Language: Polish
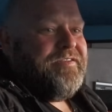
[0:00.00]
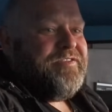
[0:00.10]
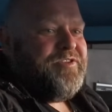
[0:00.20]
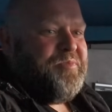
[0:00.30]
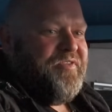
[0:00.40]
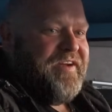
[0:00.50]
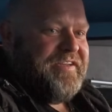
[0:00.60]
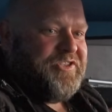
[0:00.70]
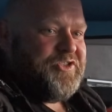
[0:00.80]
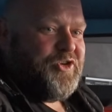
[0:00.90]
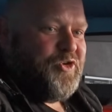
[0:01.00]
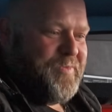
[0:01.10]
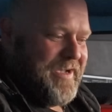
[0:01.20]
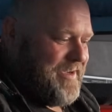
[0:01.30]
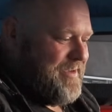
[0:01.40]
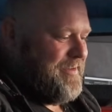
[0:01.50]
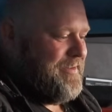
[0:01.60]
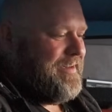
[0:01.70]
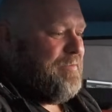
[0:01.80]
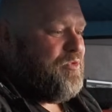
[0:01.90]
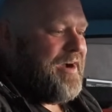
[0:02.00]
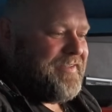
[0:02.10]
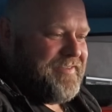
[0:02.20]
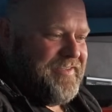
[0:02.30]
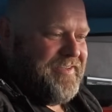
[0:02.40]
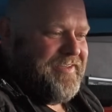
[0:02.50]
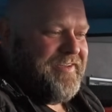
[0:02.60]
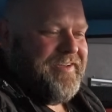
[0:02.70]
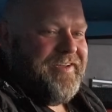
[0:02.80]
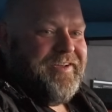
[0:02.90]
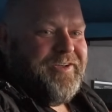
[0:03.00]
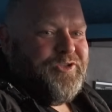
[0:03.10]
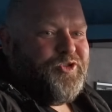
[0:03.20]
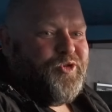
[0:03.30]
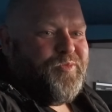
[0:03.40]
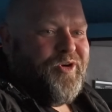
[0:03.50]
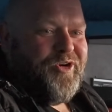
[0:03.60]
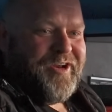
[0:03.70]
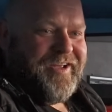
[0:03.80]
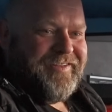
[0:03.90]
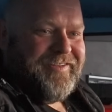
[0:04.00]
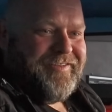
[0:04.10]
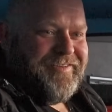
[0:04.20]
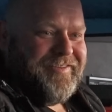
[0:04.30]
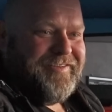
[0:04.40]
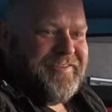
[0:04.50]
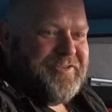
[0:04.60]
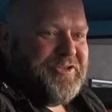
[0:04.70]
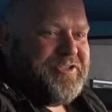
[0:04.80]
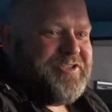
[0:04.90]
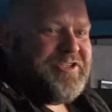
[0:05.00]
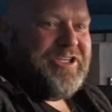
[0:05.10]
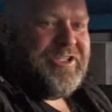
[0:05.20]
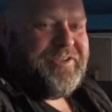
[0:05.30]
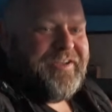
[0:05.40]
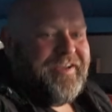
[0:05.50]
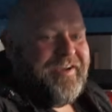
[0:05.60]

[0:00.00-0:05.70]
zdobywanie śrubek na płaski, śrubokręt, to jest hit.